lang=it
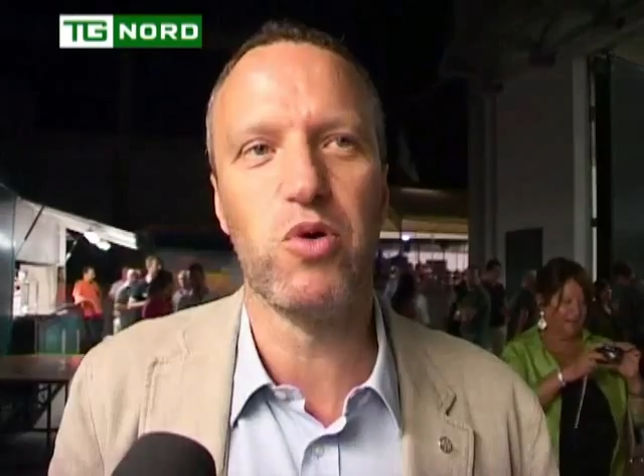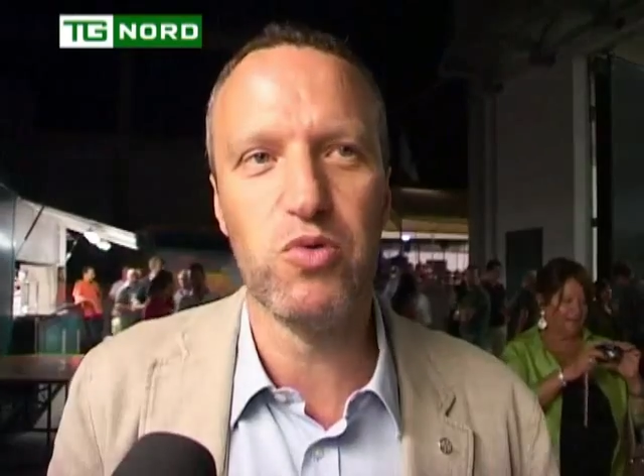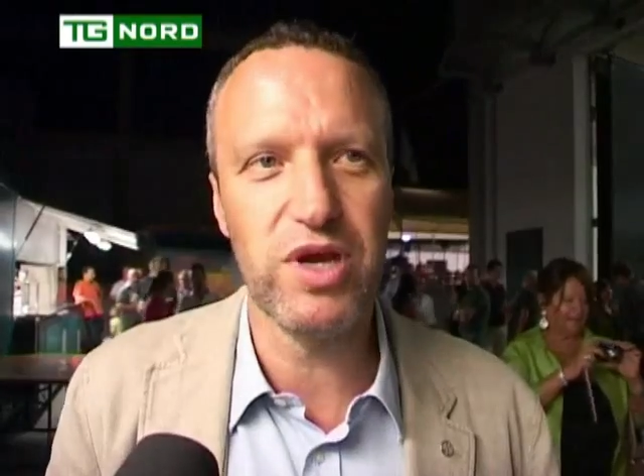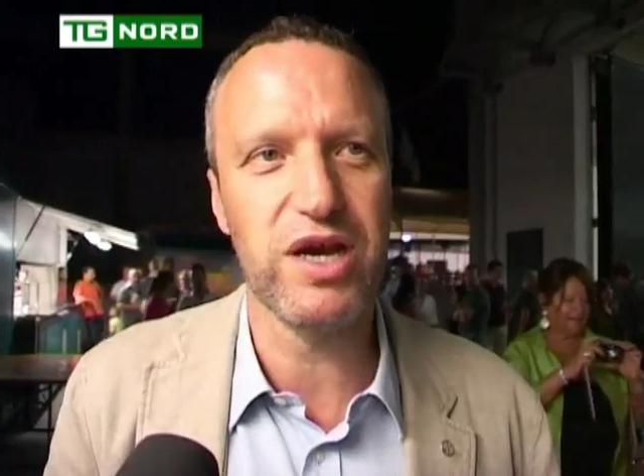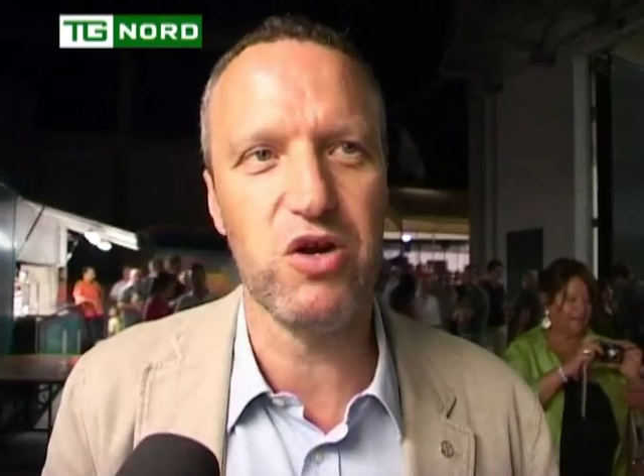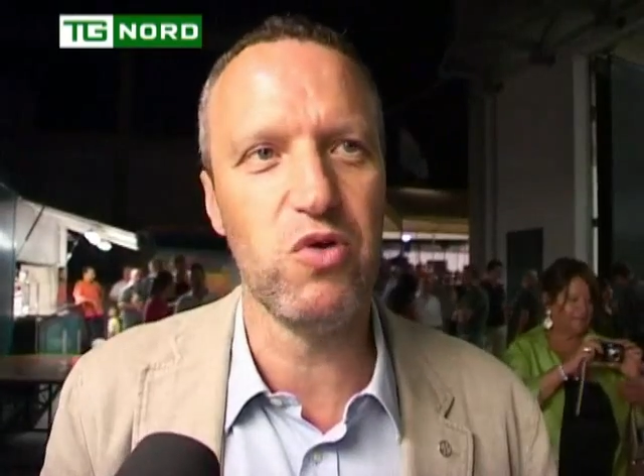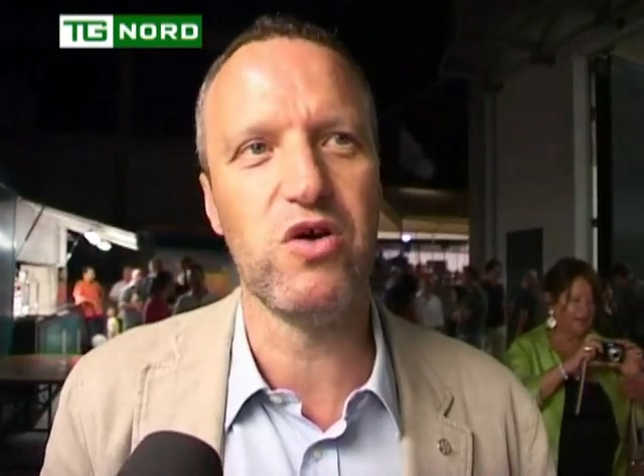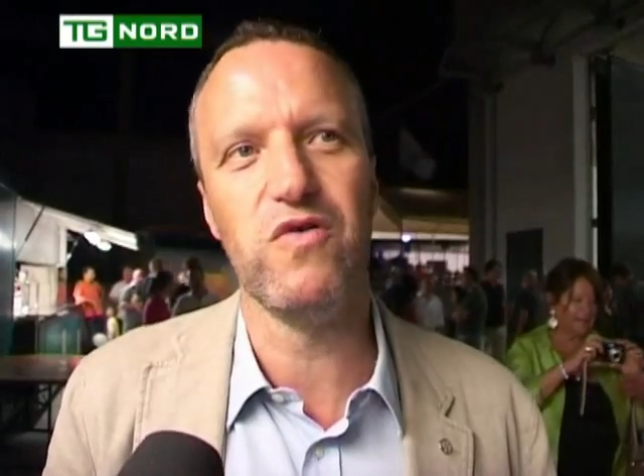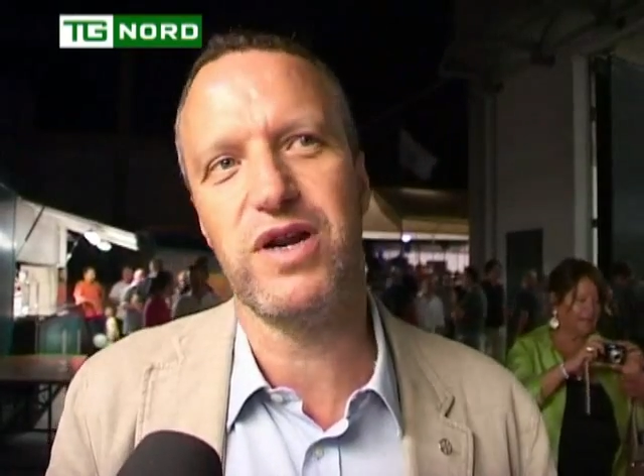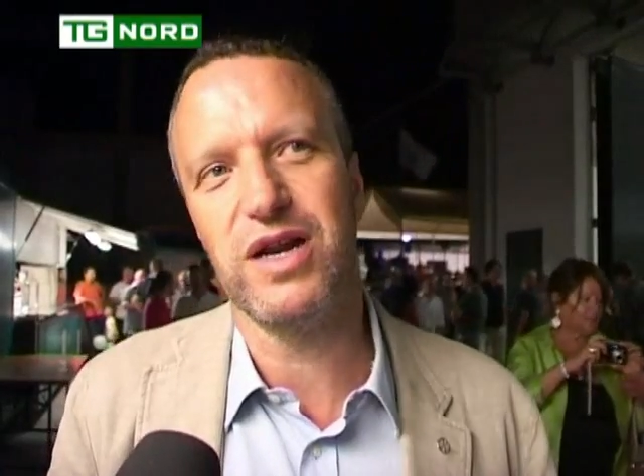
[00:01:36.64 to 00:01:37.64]
pronti anche noi
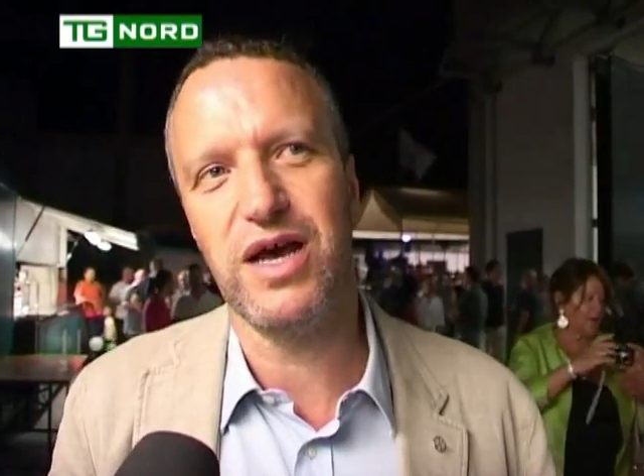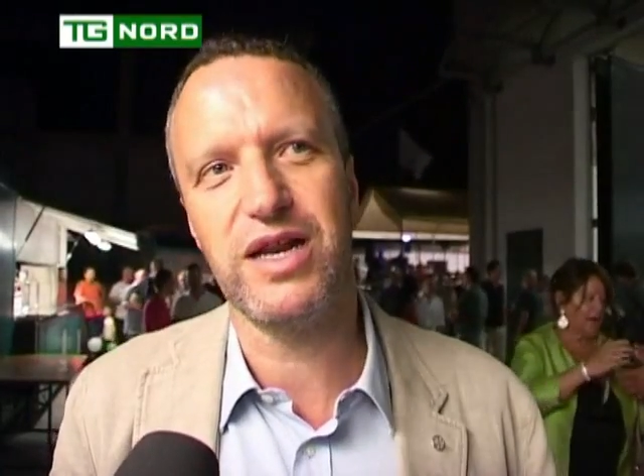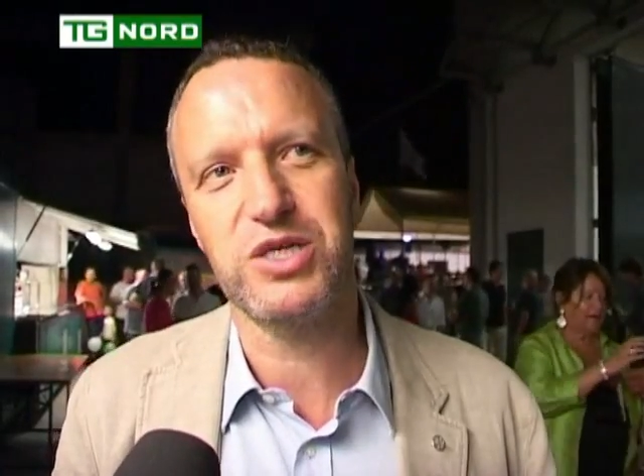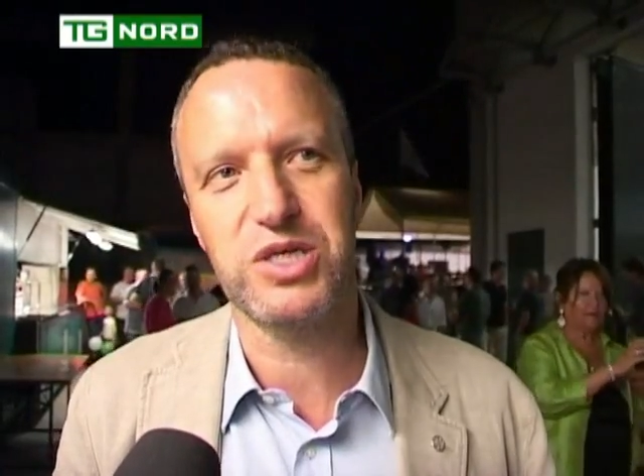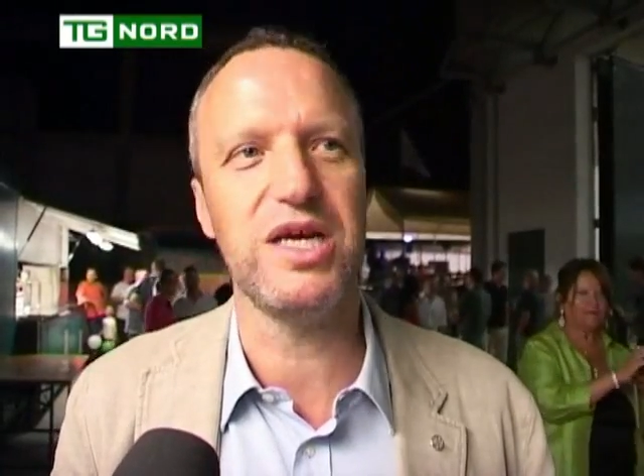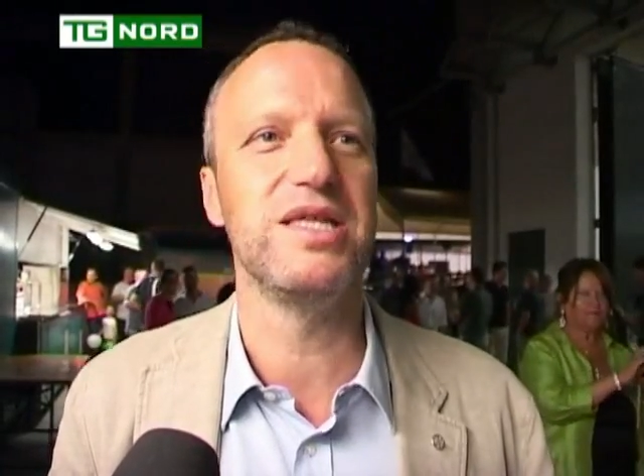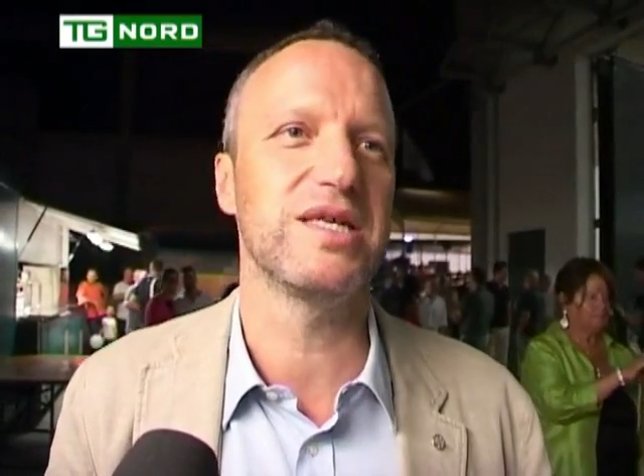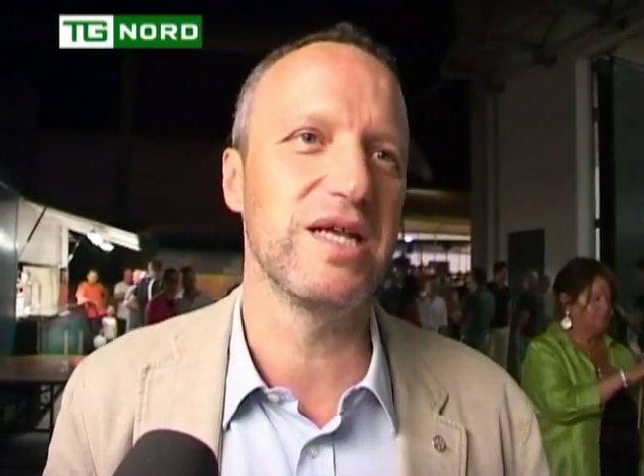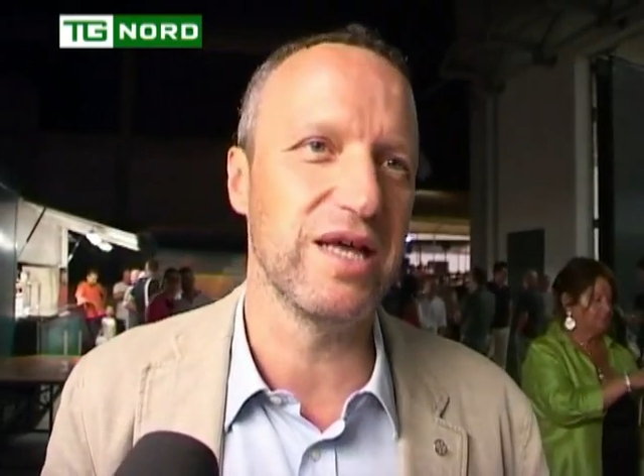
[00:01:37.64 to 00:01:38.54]
a governare senza